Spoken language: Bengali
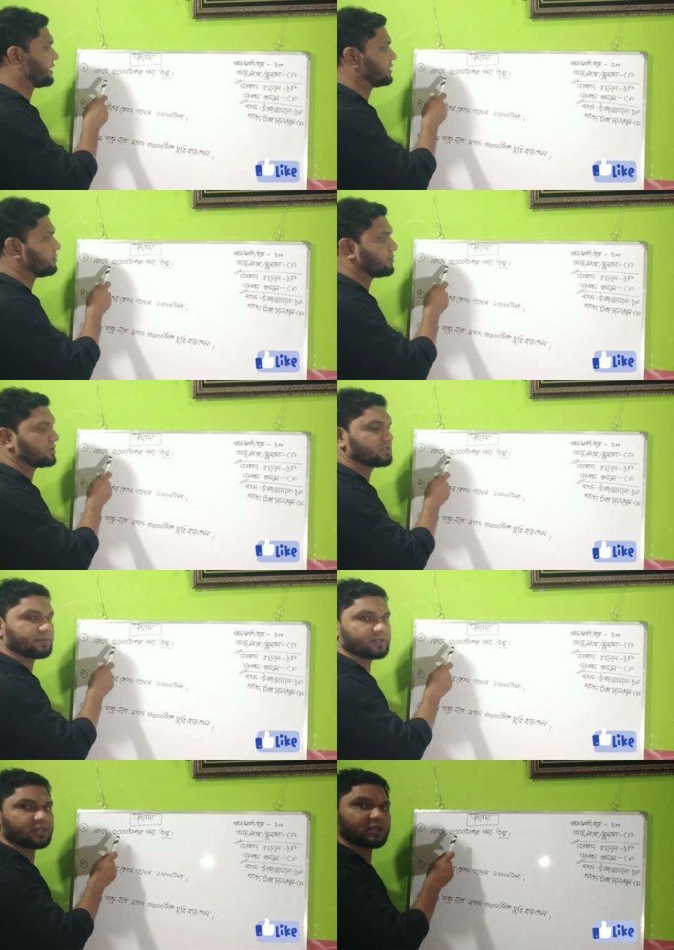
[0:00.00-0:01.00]
এক নাম্বার
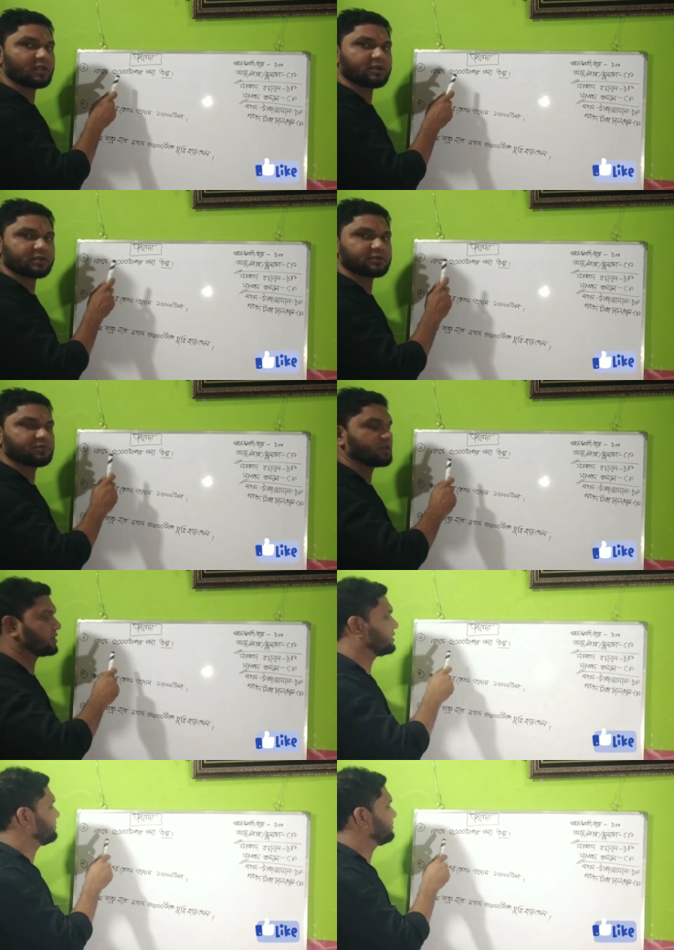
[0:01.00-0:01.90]
জাবেদা দেখিলে একটু দেখি